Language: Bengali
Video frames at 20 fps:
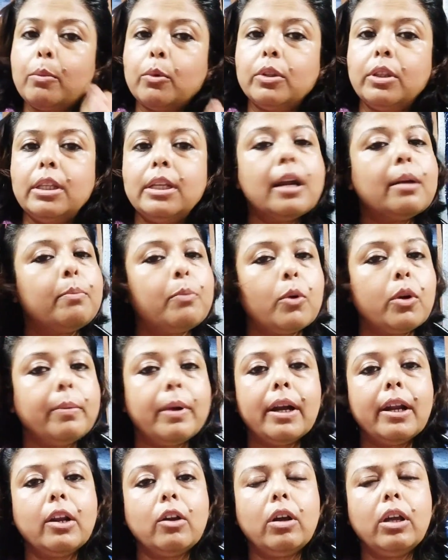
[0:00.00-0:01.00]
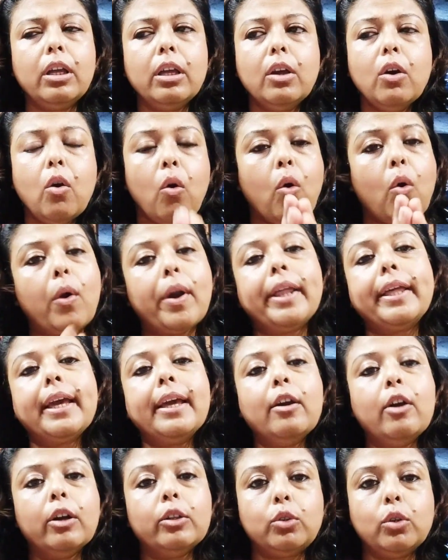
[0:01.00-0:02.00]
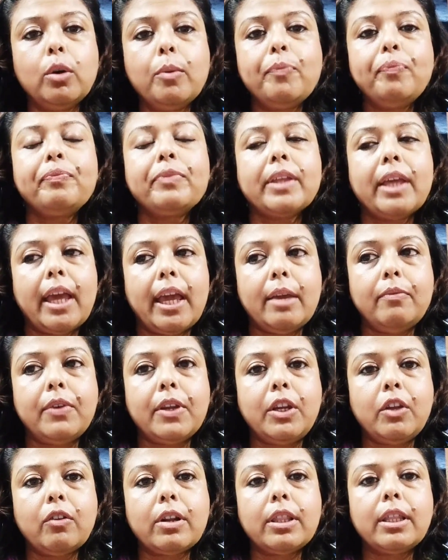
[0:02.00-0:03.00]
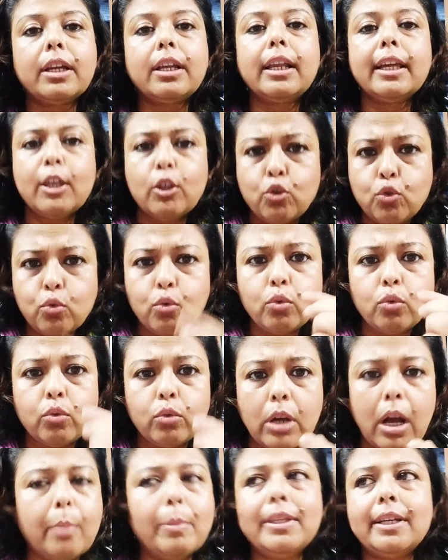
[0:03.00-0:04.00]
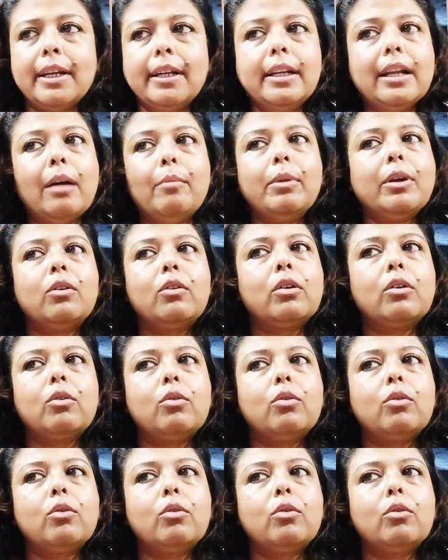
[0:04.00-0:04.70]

বা মন্দিরার পরিবারের নয় অনেকেই হয়তো এই ভিডিওটা দেখলে কিছু আমি জানি না আমি